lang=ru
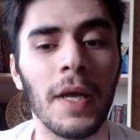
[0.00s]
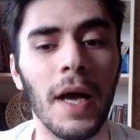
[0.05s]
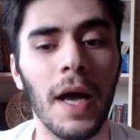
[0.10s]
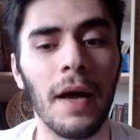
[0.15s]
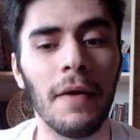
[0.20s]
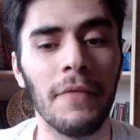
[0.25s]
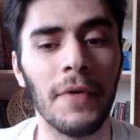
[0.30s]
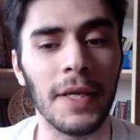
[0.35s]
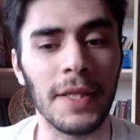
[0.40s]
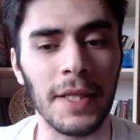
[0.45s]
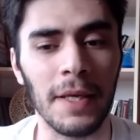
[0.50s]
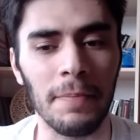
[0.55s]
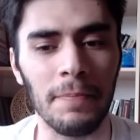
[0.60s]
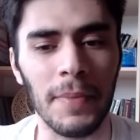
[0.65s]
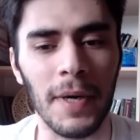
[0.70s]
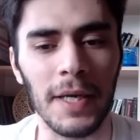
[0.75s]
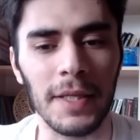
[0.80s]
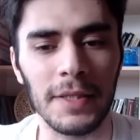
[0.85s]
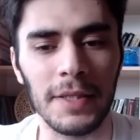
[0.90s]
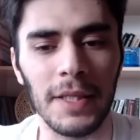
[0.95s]
А в этой
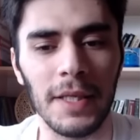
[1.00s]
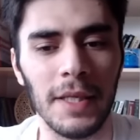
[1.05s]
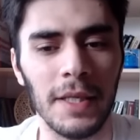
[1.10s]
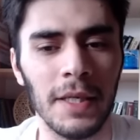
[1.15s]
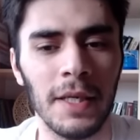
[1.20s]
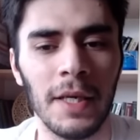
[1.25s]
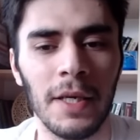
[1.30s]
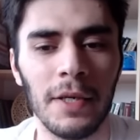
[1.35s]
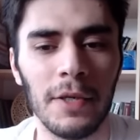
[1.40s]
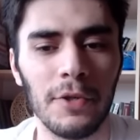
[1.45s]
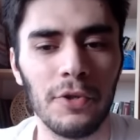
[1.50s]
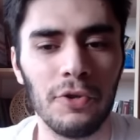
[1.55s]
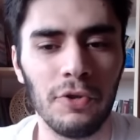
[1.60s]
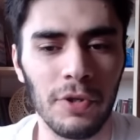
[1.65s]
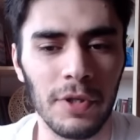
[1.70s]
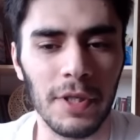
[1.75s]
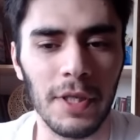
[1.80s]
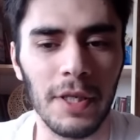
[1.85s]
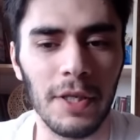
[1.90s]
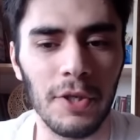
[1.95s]
партии
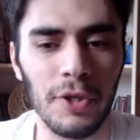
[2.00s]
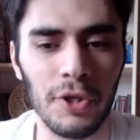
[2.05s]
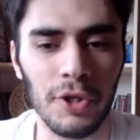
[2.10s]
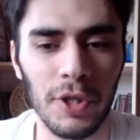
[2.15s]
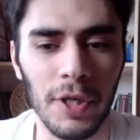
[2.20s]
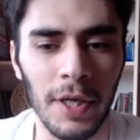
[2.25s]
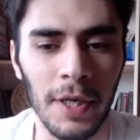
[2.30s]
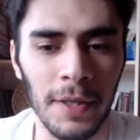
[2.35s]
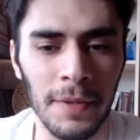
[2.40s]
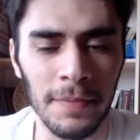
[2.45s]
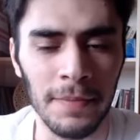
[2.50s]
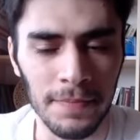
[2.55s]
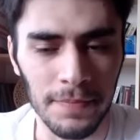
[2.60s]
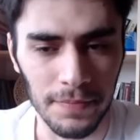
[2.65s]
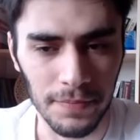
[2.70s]
черные решили